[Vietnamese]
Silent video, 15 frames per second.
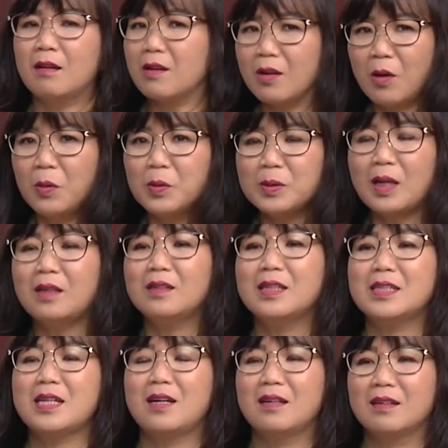đủ thứ
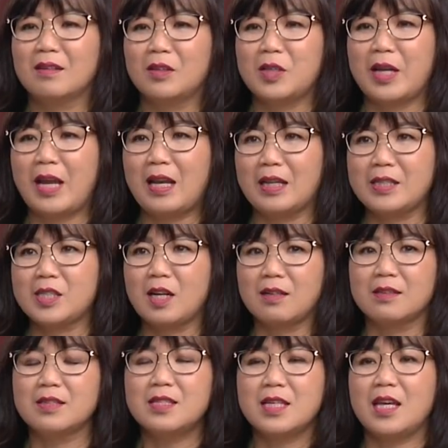ở trơn rồi đây là
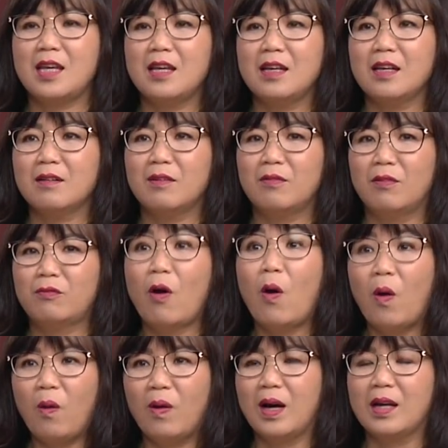trận chiến
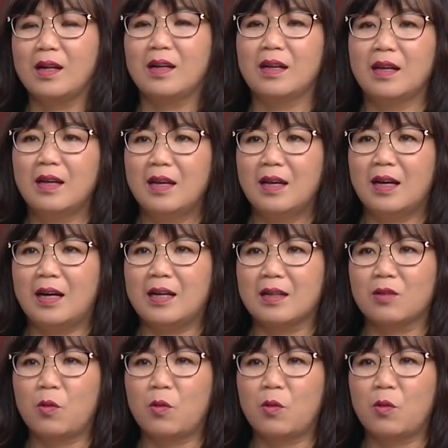vô hình uh,